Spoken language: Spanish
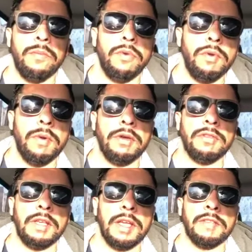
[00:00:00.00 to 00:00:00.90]
Muy buenos
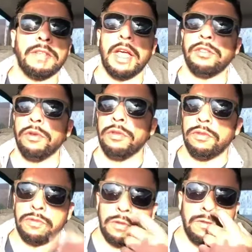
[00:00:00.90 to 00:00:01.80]
días a
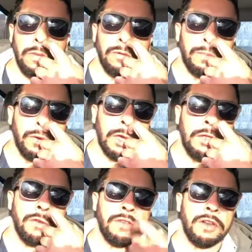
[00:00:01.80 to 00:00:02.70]
todos, somos
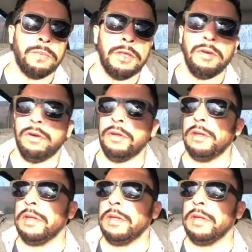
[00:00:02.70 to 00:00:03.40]
poquitos en español,